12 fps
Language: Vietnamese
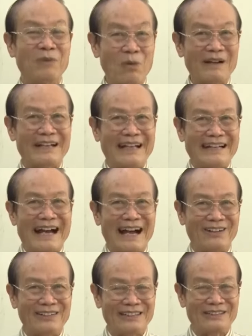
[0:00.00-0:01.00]
phun cái cây
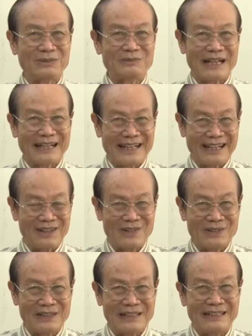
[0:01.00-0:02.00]
nào thì chúng ta
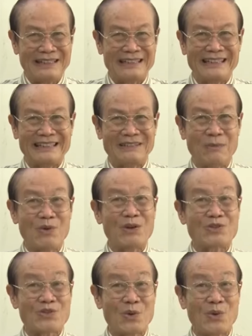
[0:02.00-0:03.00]
kéo cái mũ cao